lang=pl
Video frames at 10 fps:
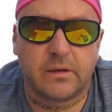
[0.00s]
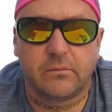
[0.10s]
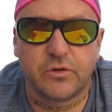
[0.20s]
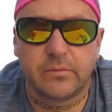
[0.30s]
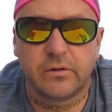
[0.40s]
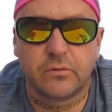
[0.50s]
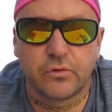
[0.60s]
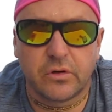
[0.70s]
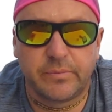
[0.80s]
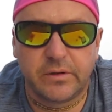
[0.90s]
Musimy
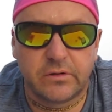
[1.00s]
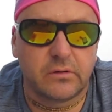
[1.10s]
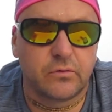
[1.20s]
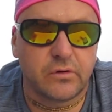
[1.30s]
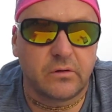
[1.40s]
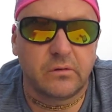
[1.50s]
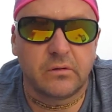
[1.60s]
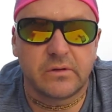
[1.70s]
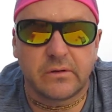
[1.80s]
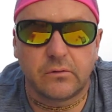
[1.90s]
dużo pić,
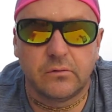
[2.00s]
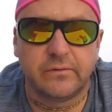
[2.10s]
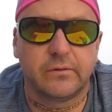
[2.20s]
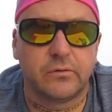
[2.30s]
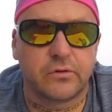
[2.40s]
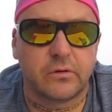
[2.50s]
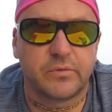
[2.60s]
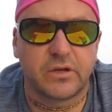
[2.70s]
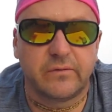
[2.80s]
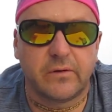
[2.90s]
dużo soków, dużo
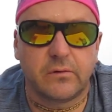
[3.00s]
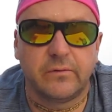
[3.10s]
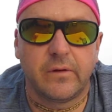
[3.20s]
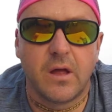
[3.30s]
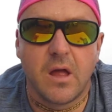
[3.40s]
przetworów